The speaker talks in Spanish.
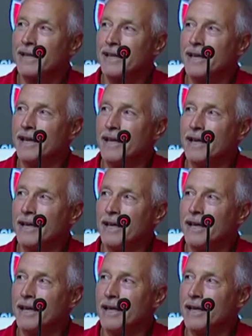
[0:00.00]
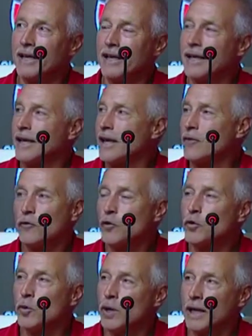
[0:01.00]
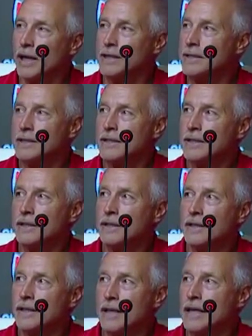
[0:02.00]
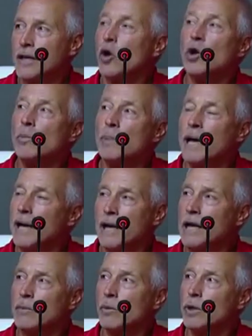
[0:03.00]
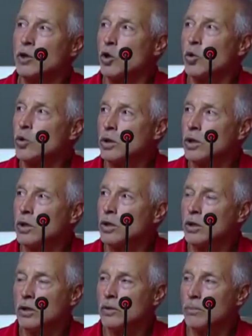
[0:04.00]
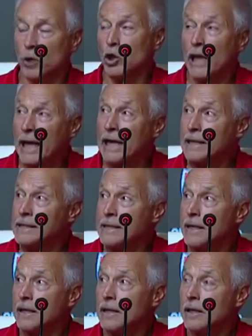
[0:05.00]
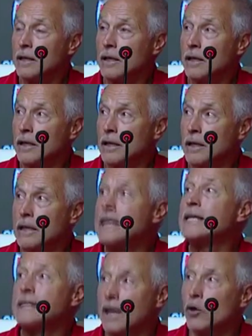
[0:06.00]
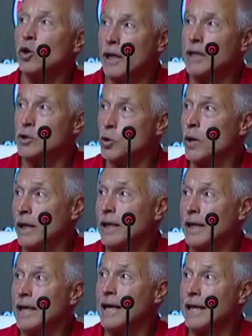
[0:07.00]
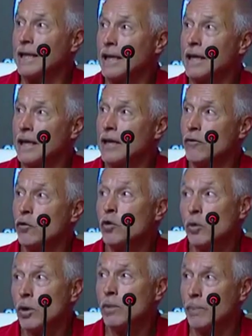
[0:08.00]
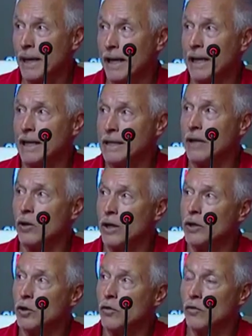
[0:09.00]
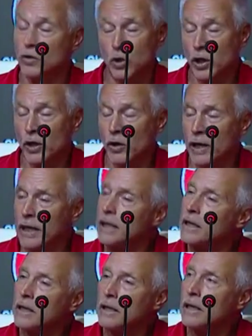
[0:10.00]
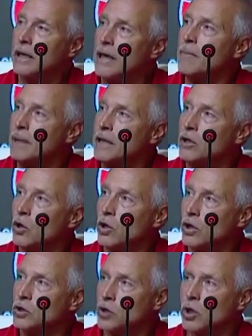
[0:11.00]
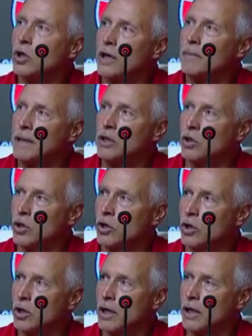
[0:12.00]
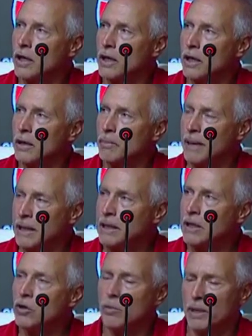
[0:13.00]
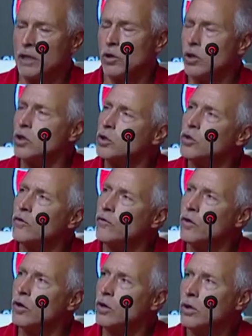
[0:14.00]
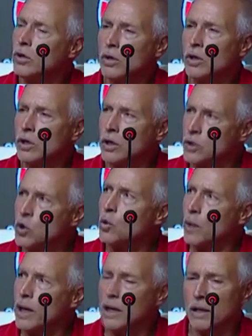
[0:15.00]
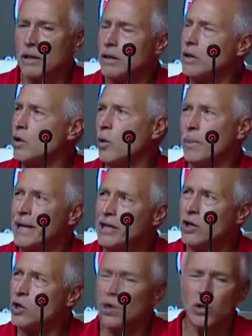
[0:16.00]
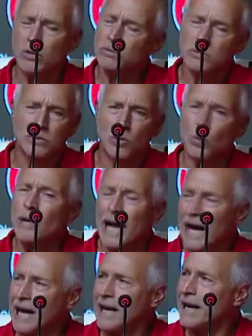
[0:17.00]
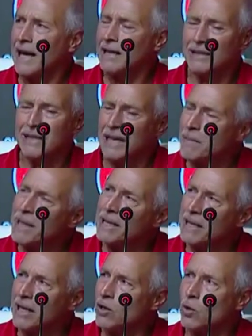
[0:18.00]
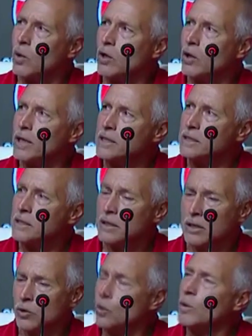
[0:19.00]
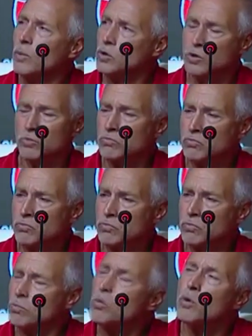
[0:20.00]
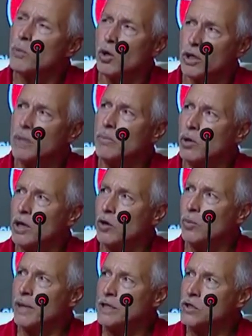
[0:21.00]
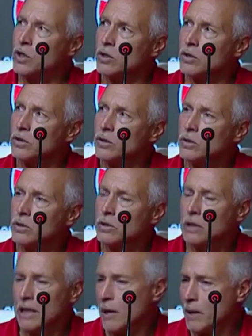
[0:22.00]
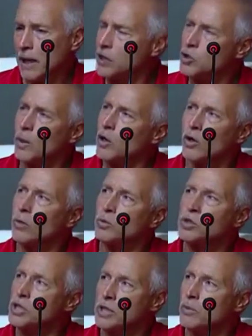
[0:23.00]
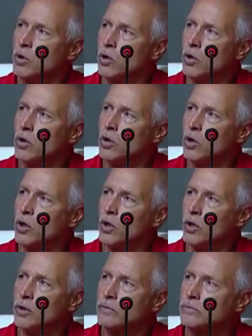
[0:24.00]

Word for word: Eh, el fútbol es es golpear en el momento justo, protegerse y esa cota de suerte que hay que tener en el fútbol para quedarte con el triunfo. Yo creo que, es meritorio, yo creo que es meritorio el, partido, es meritorio el triunfo. Newell lo peleó, una garra tremenda de los jugadores, tuvimos muy poco tiempo de recuperación. La verdad que yo valoro muchísimo lo de hoy.